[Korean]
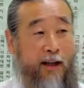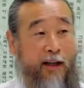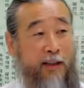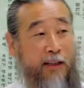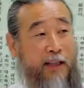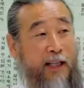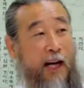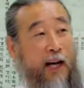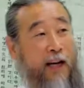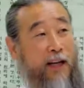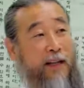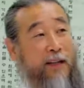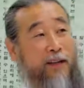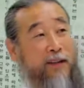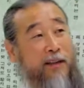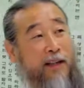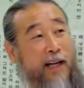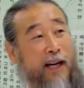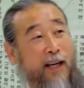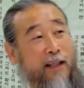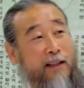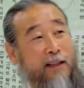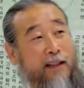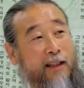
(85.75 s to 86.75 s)
자리 저
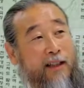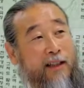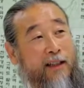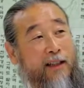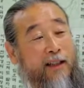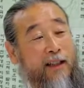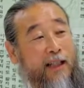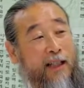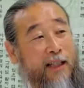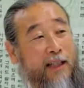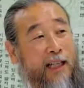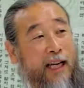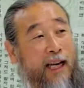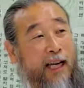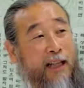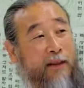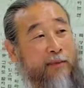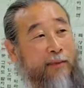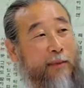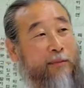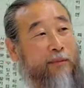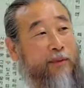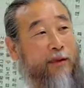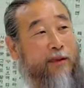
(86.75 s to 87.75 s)
앉아있는 게
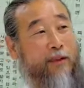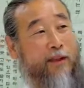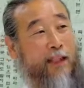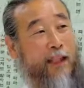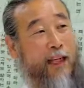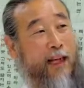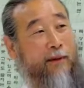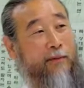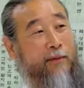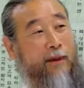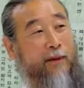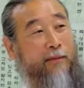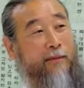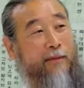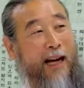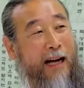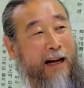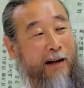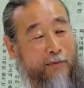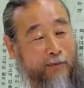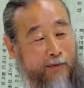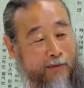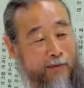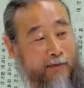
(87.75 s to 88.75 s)
자리만 벗어나면
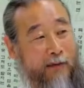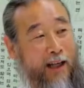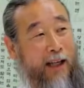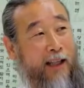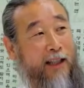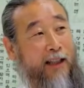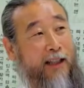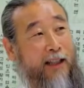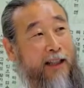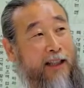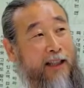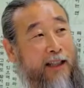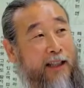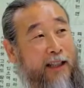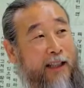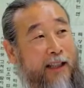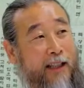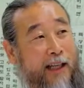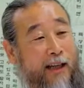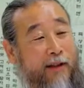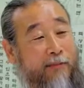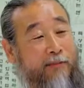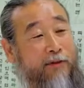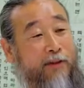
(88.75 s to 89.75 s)
아무것도 아니지
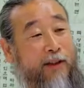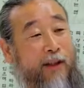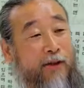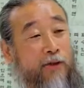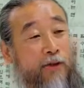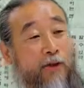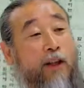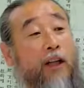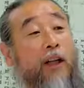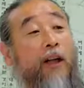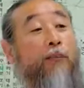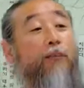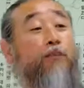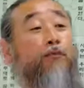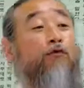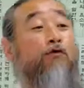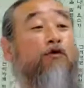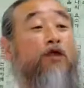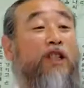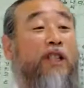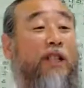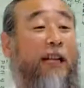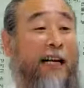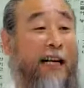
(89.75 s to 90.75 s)
까본다고 이래
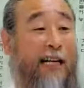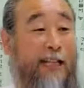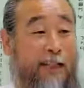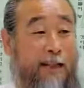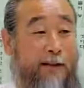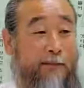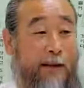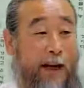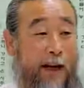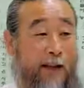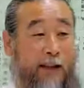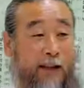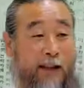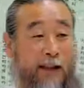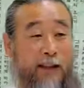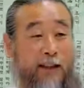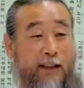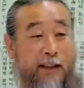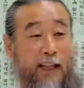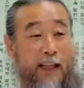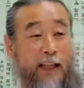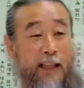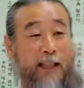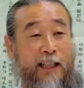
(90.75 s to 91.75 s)
무시하지만 그
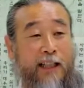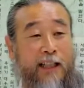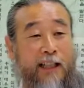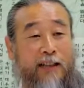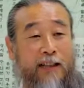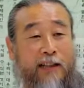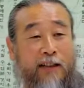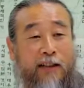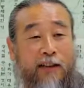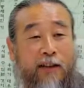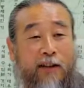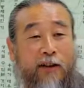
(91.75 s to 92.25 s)
자리에서